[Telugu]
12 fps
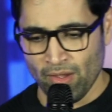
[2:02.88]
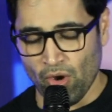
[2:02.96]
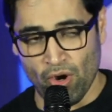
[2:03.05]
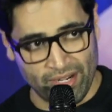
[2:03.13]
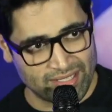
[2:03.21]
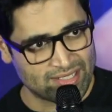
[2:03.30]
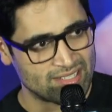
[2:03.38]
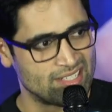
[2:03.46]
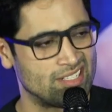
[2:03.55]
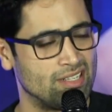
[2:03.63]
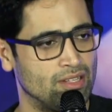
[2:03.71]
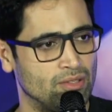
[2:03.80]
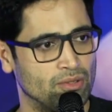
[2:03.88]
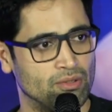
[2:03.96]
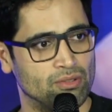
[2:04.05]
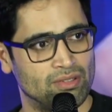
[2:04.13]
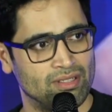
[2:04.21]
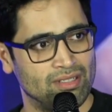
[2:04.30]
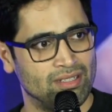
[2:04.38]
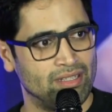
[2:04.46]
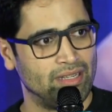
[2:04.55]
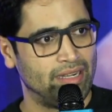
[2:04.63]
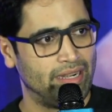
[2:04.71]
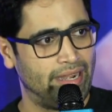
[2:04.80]
ఆడియన్సెస్ ఇచ్చినందుకు
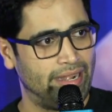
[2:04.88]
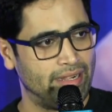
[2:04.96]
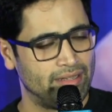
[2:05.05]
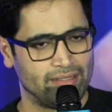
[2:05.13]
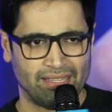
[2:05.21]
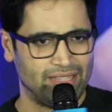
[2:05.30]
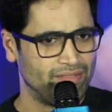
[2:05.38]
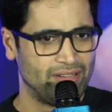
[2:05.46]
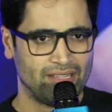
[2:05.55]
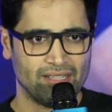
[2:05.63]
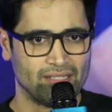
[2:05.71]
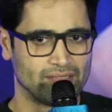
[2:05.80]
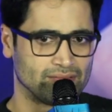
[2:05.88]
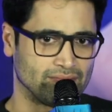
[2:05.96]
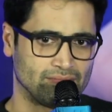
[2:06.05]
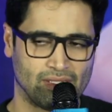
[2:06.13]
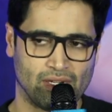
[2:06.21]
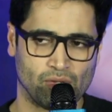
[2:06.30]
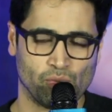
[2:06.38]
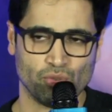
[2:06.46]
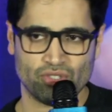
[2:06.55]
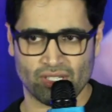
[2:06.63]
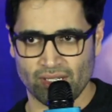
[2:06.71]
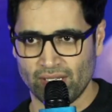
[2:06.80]
అండ్ ఈవెన్ హియర్ ఇక్కడ
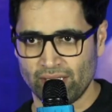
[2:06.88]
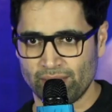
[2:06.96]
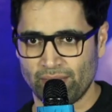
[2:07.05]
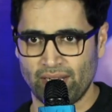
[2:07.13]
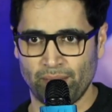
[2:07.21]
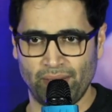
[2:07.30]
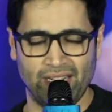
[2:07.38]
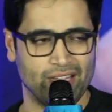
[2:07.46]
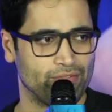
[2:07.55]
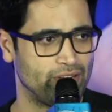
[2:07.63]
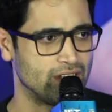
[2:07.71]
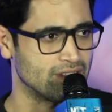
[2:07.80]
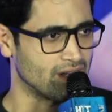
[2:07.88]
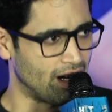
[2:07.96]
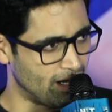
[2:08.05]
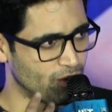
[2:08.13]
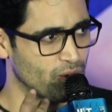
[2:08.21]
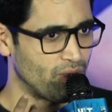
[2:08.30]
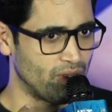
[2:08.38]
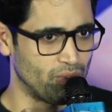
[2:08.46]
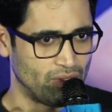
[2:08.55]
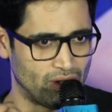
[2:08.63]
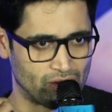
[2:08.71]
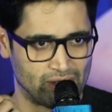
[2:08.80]
కూర్చున్న మన మీడియా ఫ్రెండ్స్ కళ్ళలో కూడా
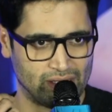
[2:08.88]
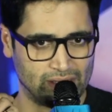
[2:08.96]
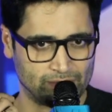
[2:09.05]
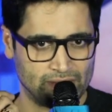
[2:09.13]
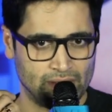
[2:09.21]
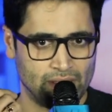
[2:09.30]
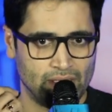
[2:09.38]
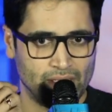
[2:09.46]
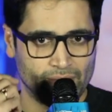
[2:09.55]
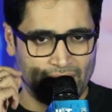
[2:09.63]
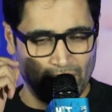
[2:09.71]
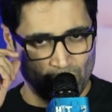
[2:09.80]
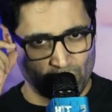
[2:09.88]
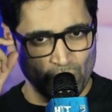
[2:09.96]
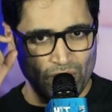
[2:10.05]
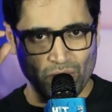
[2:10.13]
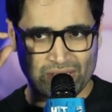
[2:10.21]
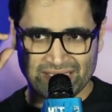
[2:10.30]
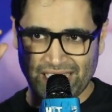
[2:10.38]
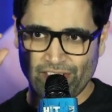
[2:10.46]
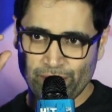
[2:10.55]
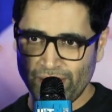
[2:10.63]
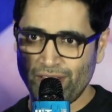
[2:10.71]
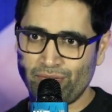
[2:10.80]
ఉన్న ఒక అది ఒకటి ఉంటుంది ఒక
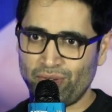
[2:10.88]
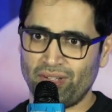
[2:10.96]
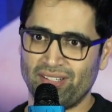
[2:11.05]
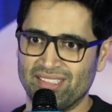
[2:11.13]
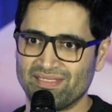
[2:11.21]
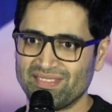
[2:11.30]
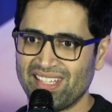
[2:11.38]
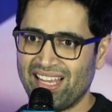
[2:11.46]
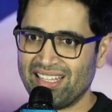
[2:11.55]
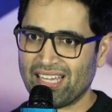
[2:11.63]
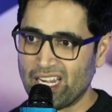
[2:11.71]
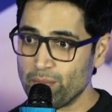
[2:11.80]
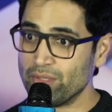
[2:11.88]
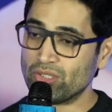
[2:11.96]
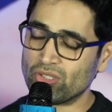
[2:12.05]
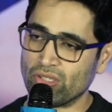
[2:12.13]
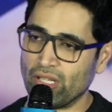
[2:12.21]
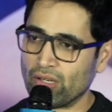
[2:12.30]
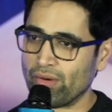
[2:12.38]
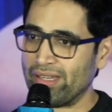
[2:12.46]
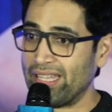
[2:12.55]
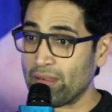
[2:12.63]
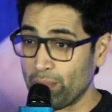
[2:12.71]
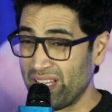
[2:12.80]
సెల్ఫ్ బిలీఫ్ ఉంటుంది అది కనిపిస్తుంది నాకు
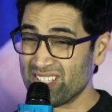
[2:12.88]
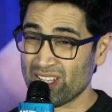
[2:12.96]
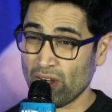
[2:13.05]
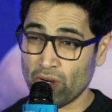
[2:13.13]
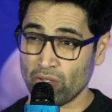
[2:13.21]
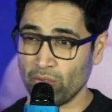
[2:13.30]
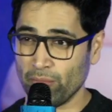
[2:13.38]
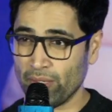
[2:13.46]
అండ్ దట్ మీన్స్ అ లాట్ టు మీ